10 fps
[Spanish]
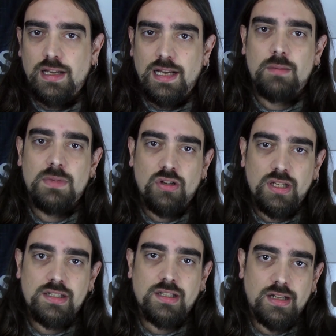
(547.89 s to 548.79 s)
a las
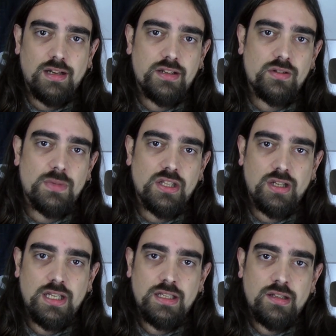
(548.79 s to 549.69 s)
minorías que en realidad son
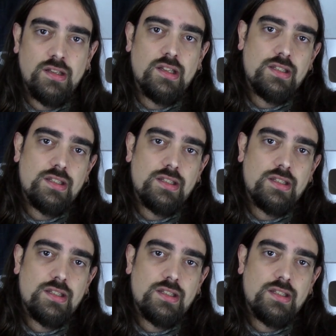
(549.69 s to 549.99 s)
mayoría,